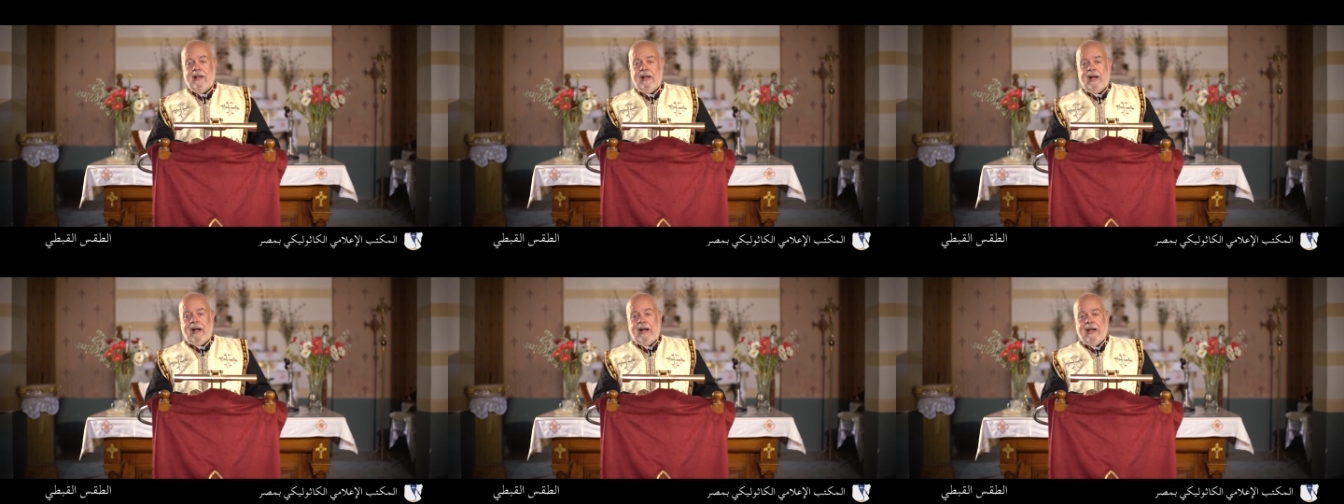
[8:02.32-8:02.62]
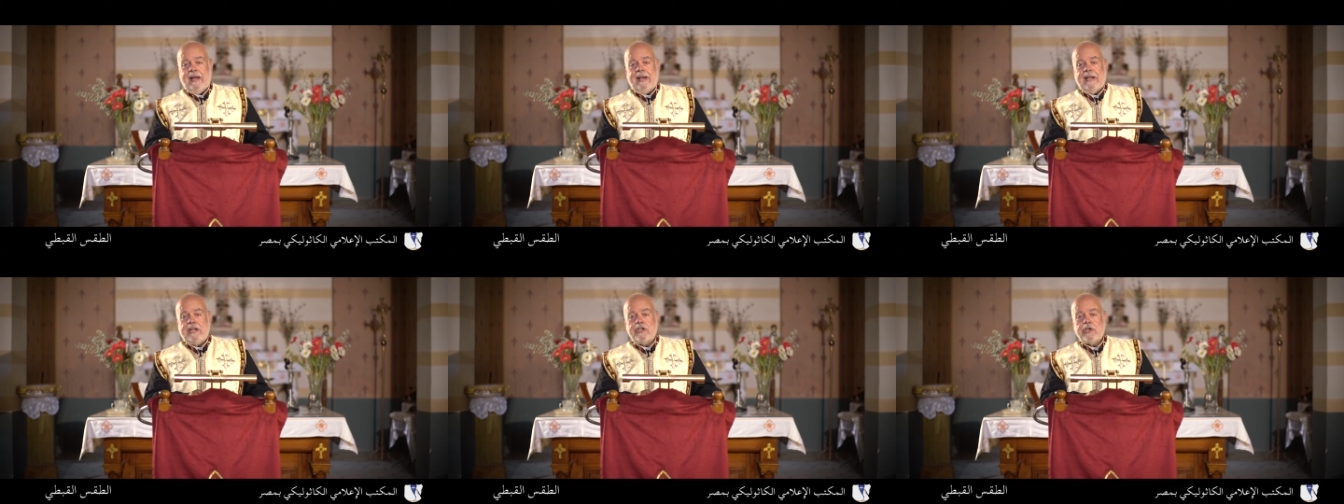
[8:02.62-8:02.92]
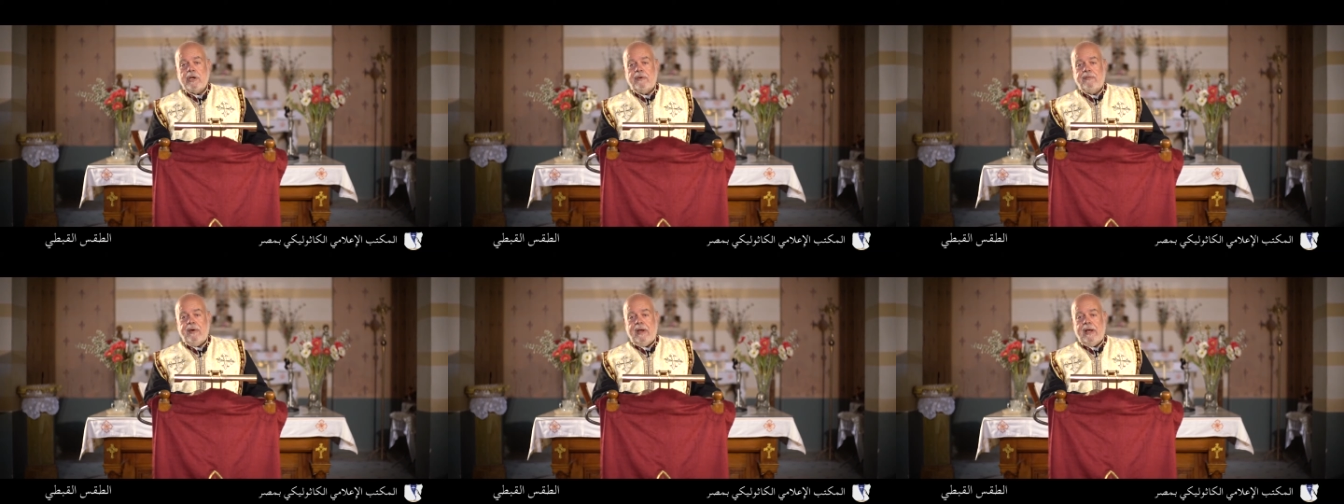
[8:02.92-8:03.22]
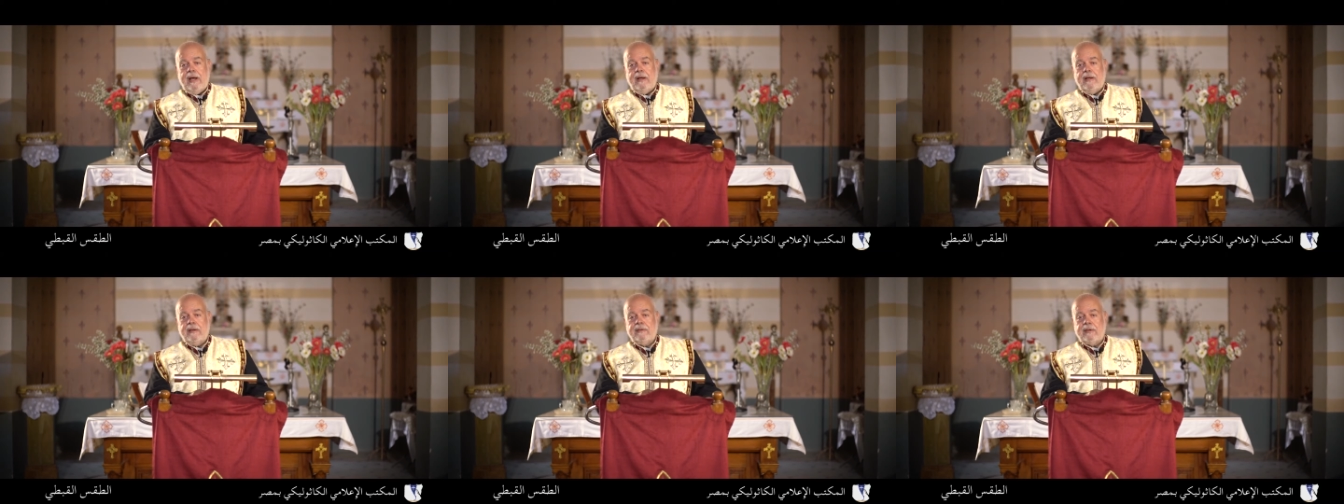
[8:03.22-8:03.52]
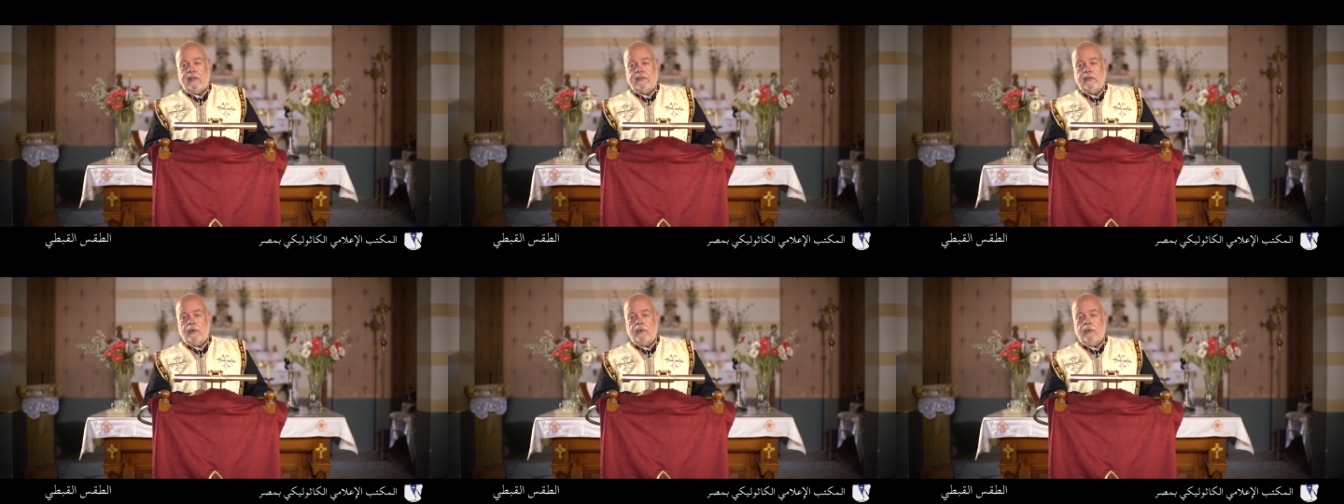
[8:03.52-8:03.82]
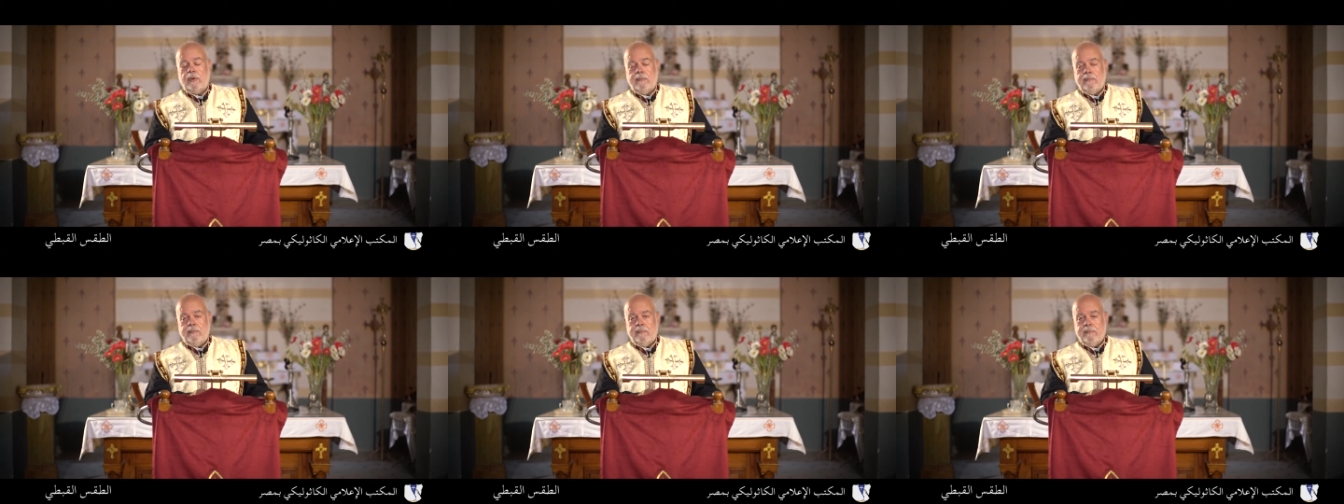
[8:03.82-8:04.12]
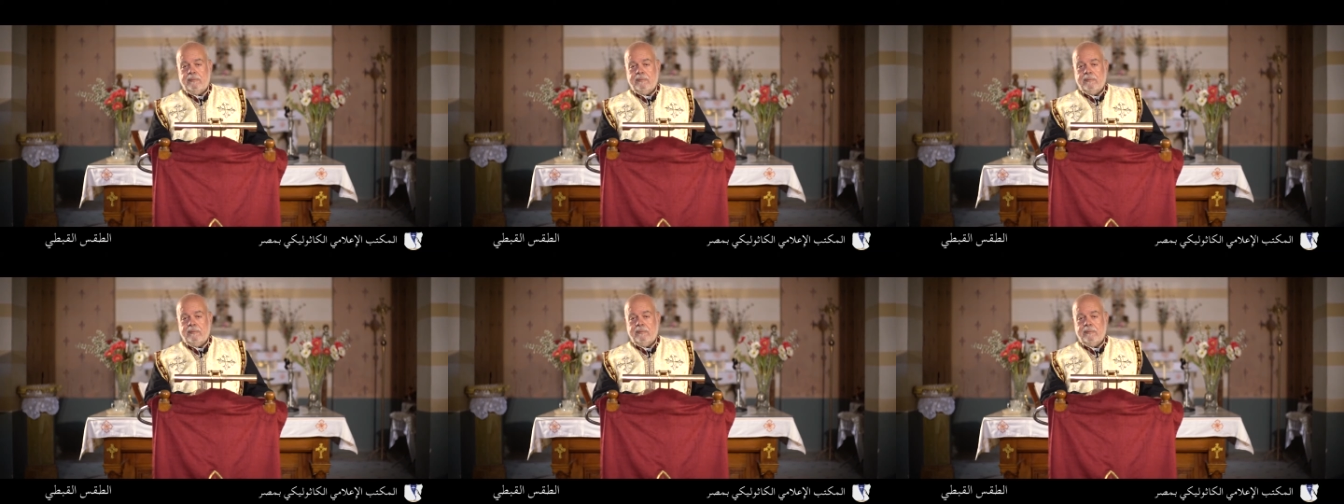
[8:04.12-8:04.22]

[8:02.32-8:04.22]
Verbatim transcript: على شفاء صديقهم